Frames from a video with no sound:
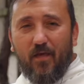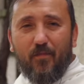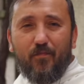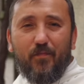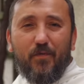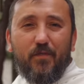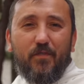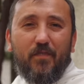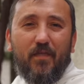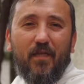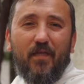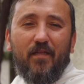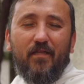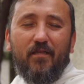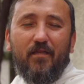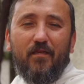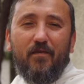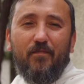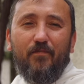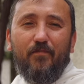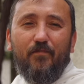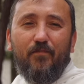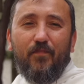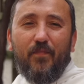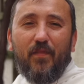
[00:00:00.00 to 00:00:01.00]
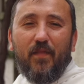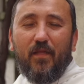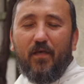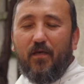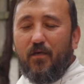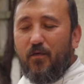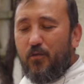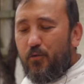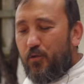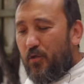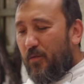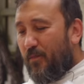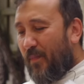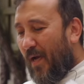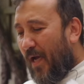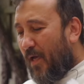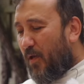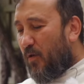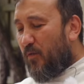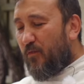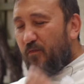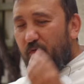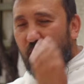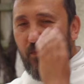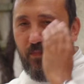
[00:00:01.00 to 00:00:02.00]
Myśleli, że
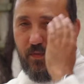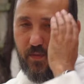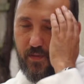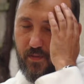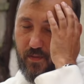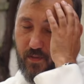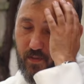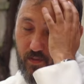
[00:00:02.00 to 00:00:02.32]
mają wobec